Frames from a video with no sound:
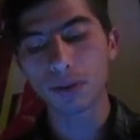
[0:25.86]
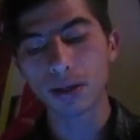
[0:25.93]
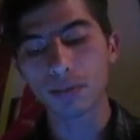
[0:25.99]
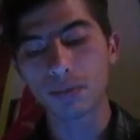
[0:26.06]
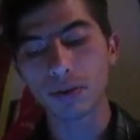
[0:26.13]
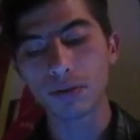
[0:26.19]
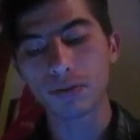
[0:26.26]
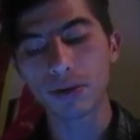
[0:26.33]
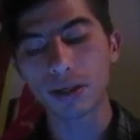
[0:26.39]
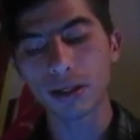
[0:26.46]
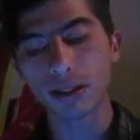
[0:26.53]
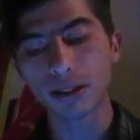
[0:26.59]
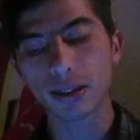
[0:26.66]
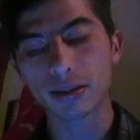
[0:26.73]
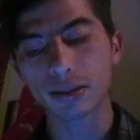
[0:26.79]
pervivir
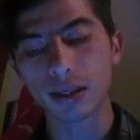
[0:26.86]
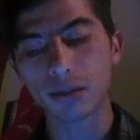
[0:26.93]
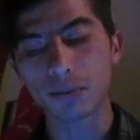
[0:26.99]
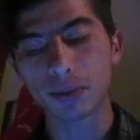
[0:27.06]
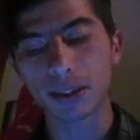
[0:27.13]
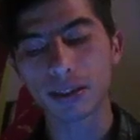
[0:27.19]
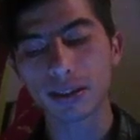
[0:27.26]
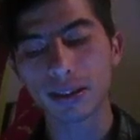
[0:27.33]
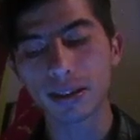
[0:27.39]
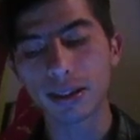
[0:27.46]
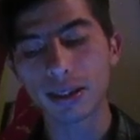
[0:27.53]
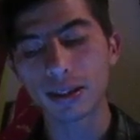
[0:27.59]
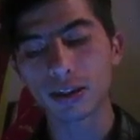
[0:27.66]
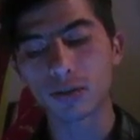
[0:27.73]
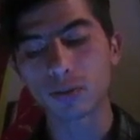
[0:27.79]
y estar
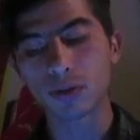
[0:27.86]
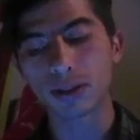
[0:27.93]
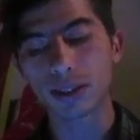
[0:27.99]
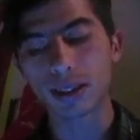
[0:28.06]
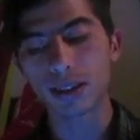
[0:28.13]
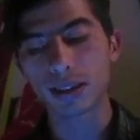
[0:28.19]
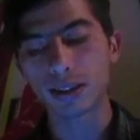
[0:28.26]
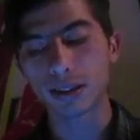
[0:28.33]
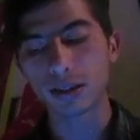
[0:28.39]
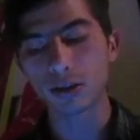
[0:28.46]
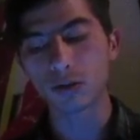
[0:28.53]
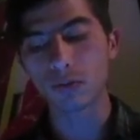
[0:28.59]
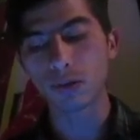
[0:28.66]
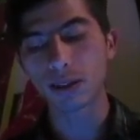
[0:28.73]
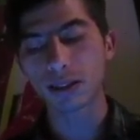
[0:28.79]
presente después de
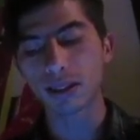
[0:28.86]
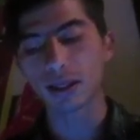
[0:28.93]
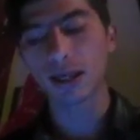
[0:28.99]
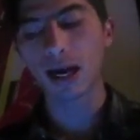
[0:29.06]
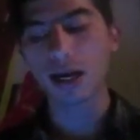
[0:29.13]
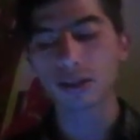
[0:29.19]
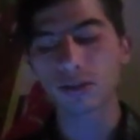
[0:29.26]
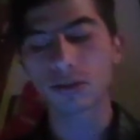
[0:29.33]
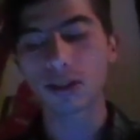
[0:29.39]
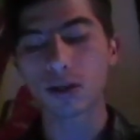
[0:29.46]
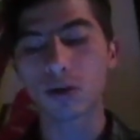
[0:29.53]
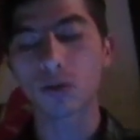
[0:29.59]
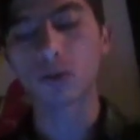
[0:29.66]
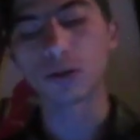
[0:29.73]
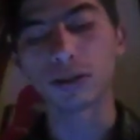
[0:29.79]
520 años de
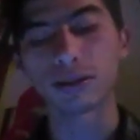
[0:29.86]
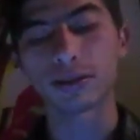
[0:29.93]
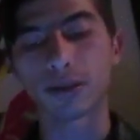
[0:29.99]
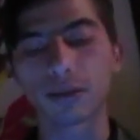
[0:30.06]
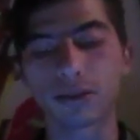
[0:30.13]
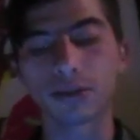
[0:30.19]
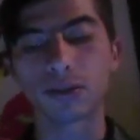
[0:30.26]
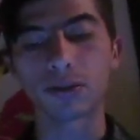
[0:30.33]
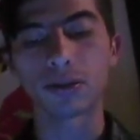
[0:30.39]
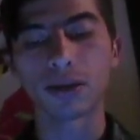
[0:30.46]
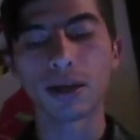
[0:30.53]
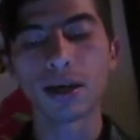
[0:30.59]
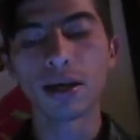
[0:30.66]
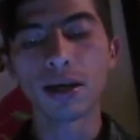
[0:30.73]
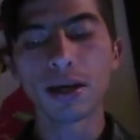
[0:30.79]
colonización.
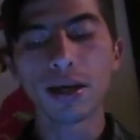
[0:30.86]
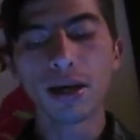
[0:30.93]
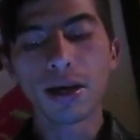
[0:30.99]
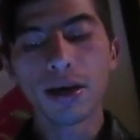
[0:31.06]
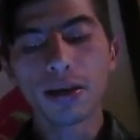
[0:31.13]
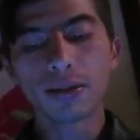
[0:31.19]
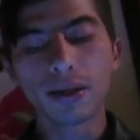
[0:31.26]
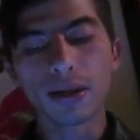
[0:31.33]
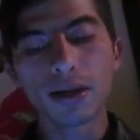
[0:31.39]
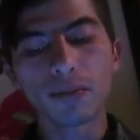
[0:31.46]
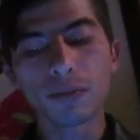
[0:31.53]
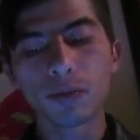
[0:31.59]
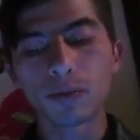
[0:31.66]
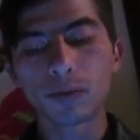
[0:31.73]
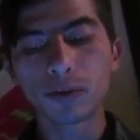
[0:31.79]

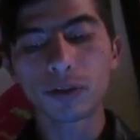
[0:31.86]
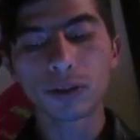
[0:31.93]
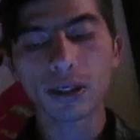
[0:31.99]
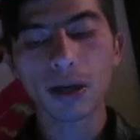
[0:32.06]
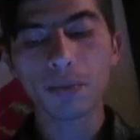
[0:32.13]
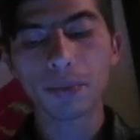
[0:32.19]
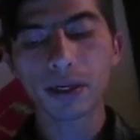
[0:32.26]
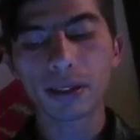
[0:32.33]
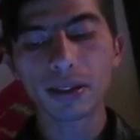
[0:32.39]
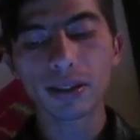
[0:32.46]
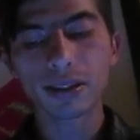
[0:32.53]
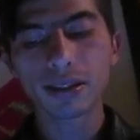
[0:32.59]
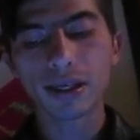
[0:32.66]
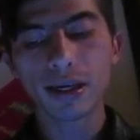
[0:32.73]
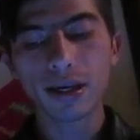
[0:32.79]
Tenemos mucho que
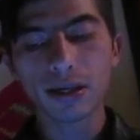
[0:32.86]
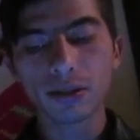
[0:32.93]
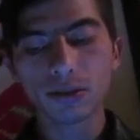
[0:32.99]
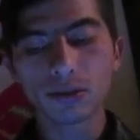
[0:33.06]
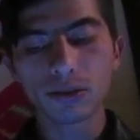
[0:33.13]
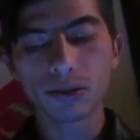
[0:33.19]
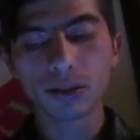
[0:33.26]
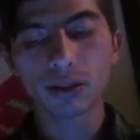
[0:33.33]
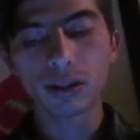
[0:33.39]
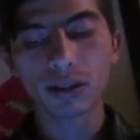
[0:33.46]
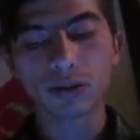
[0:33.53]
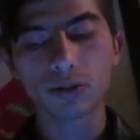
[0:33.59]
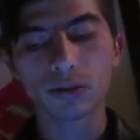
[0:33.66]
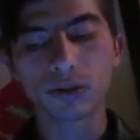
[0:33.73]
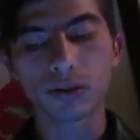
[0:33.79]
aprender de ellos y de
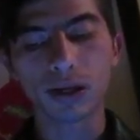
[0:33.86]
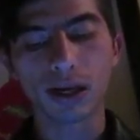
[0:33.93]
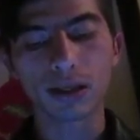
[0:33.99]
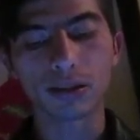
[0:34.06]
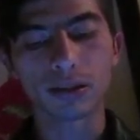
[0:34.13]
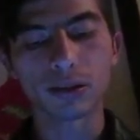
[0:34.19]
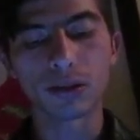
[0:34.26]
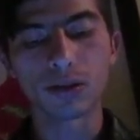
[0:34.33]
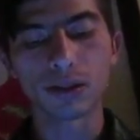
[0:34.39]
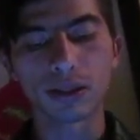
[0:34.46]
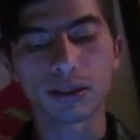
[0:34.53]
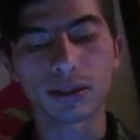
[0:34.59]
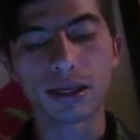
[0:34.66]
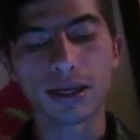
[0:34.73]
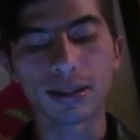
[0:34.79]
sus
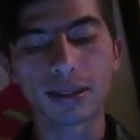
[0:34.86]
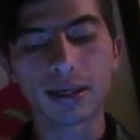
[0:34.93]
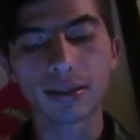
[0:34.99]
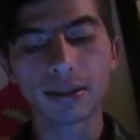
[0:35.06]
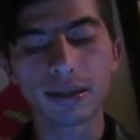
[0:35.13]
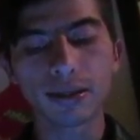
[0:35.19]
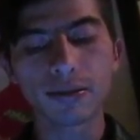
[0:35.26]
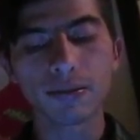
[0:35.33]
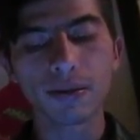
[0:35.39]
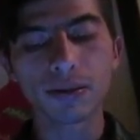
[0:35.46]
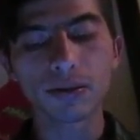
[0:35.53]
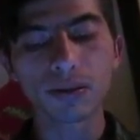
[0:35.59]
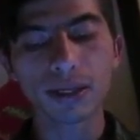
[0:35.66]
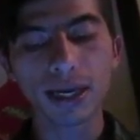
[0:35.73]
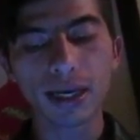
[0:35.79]
tradiciones. El Taita
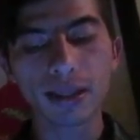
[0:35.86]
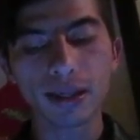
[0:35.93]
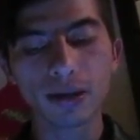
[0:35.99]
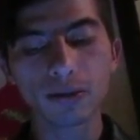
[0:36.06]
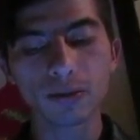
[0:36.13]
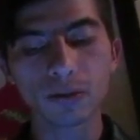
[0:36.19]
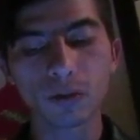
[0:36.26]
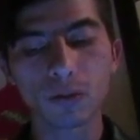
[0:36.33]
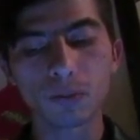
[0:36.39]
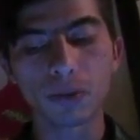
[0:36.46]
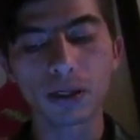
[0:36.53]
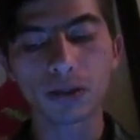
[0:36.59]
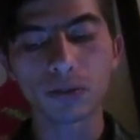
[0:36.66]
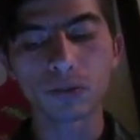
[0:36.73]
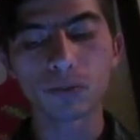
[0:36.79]
Libardo Queta nos
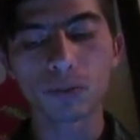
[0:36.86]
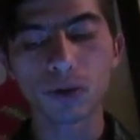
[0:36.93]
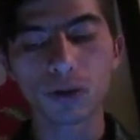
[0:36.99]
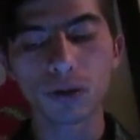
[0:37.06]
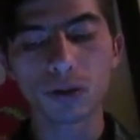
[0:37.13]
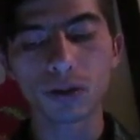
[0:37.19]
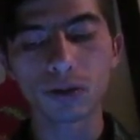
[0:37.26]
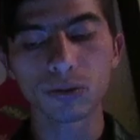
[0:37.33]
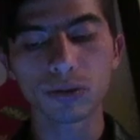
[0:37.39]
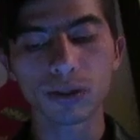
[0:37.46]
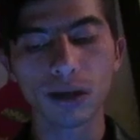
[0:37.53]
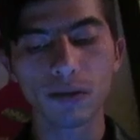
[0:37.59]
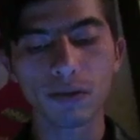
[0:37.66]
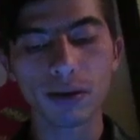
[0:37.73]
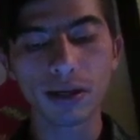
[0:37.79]
comparte un poco de sus
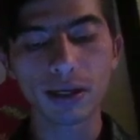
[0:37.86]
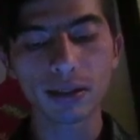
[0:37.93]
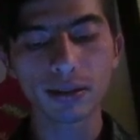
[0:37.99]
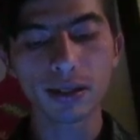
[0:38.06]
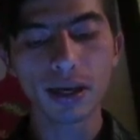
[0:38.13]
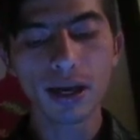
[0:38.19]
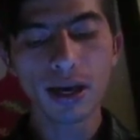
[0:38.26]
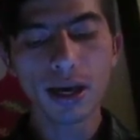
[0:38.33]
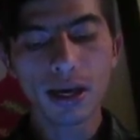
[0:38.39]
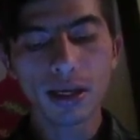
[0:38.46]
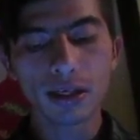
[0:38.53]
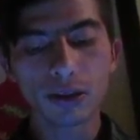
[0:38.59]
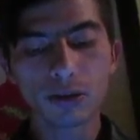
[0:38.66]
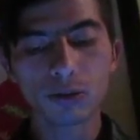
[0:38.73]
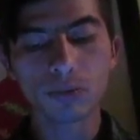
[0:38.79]
saberes
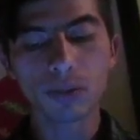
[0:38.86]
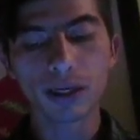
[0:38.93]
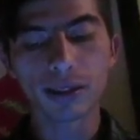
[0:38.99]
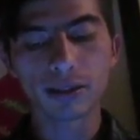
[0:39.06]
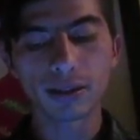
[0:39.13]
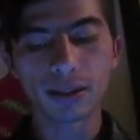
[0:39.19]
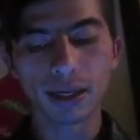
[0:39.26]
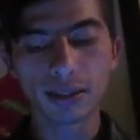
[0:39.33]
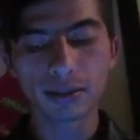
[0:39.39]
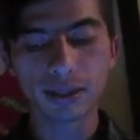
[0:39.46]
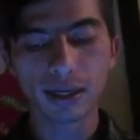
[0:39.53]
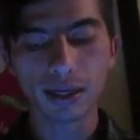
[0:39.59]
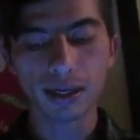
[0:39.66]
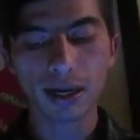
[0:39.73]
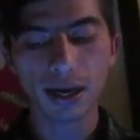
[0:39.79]
y su medicina
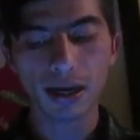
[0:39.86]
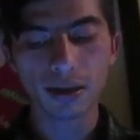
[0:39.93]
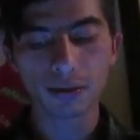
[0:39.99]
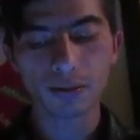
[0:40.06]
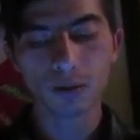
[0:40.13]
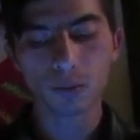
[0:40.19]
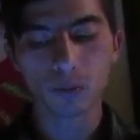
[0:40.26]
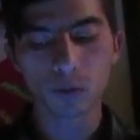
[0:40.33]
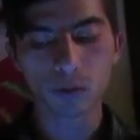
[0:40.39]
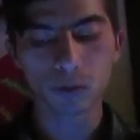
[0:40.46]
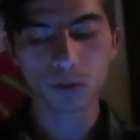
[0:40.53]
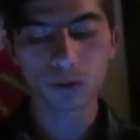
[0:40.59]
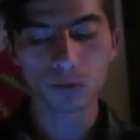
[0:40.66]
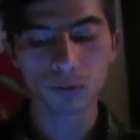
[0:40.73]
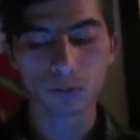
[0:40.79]
sagrada como
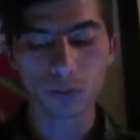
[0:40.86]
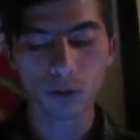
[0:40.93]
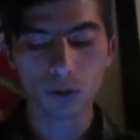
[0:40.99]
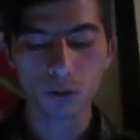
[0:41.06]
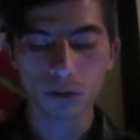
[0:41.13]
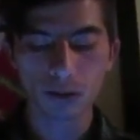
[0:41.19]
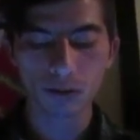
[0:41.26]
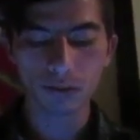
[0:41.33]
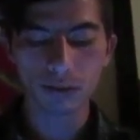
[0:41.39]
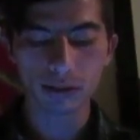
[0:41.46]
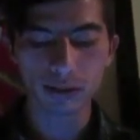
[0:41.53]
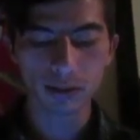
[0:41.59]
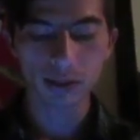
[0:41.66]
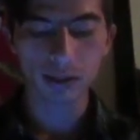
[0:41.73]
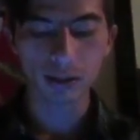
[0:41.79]
su modo de
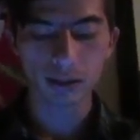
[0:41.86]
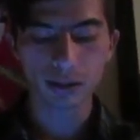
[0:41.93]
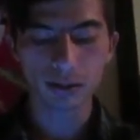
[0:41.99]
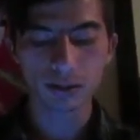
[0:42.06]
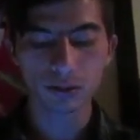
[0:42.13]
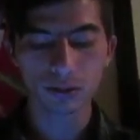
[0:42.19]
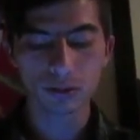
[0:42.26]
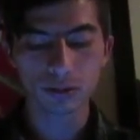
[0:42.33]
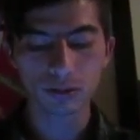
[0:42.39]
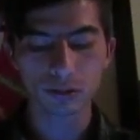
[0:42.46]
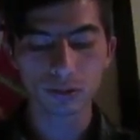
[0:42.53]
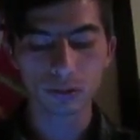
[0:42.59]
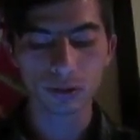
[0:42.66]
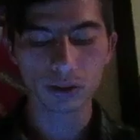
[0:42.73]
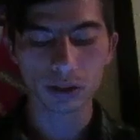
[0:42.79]
vestir,
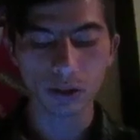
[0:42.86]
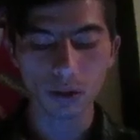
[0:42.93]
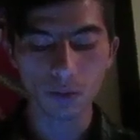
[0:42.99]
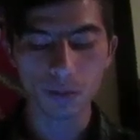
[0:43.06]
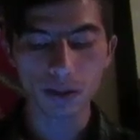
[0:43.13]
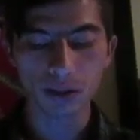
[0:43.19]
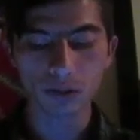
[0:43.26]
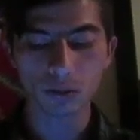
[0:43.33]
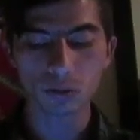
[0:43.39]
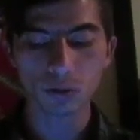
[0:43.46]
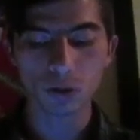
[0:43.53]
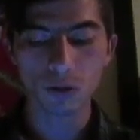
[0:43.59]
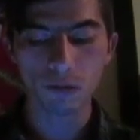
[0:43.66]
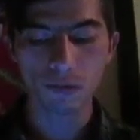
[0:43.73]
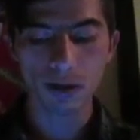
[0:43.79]
su idioma, su
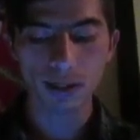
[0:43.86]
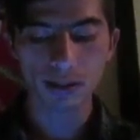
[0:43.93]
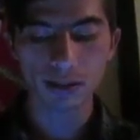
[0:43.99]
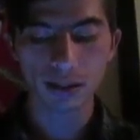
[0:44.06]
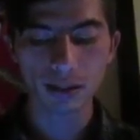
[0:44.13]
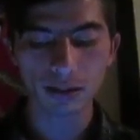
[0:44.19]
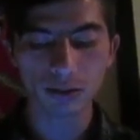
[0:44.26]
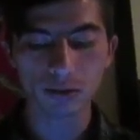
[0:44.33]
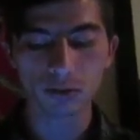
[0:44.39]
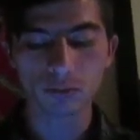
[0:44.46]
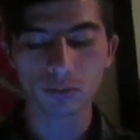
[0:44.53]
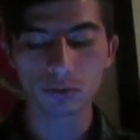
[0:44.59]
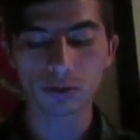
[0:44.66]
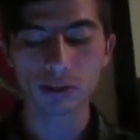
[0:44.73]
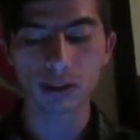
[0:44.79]
nobleza y su
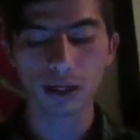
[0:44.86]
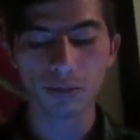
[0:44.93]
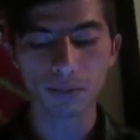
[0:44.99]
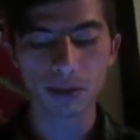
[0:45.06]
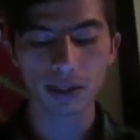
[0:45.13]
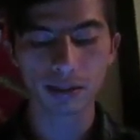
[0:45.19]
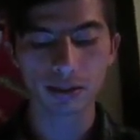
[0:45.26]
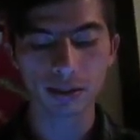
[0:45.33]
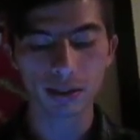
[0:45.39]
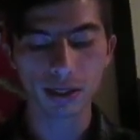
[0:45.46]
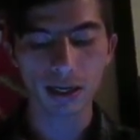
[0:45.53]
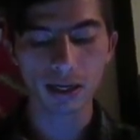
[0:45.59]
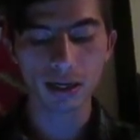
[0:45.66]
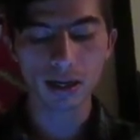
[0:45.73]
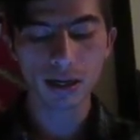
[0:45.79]
música
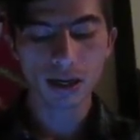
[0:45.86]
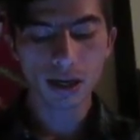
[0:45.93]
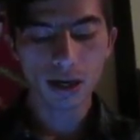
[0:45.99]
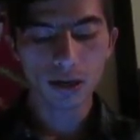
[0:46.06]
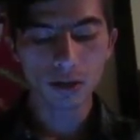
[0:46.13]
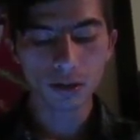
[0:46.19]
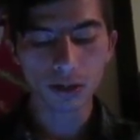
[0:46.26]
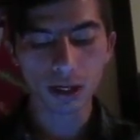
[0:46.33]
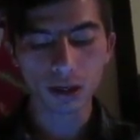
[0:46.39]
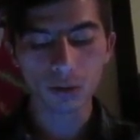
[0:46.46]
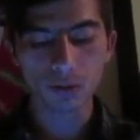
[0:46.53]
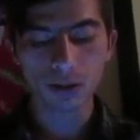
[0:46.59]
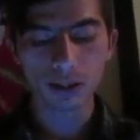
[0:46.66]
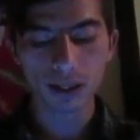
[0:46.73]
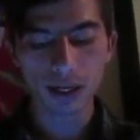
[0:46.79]
medicinal nos
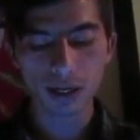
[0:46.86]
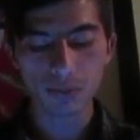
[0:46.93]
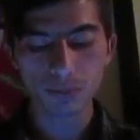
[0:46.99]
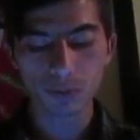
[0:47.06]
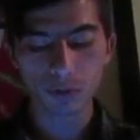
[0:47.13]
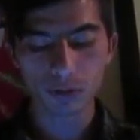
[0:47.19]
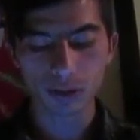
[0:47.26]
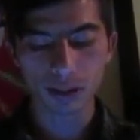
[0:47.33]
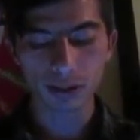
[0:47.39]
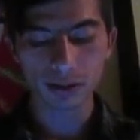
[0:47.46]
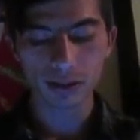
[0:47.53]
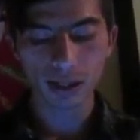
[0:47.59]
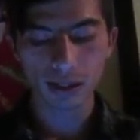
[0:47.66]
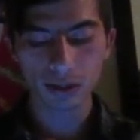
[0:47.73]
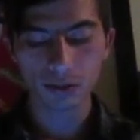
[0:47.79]
recuerda la
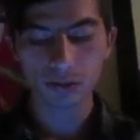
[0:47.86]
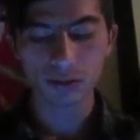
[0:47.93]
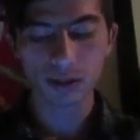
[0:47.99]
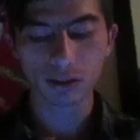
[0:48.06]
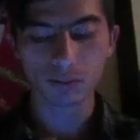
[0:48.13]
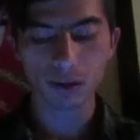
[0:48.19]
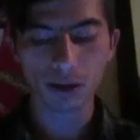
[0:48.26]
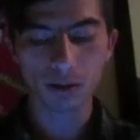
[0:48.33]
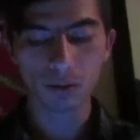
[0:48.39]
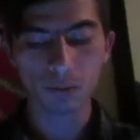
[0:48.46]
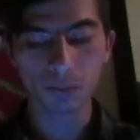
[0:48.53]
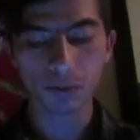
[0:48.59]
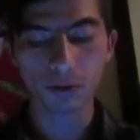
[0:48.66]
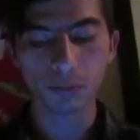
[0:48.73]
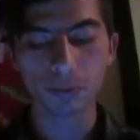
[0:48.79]
importancia de conservar lo
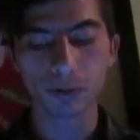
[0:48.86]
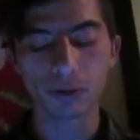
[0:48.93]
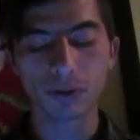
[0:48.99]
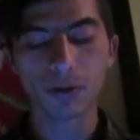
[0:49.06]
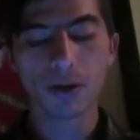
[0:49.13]
propio,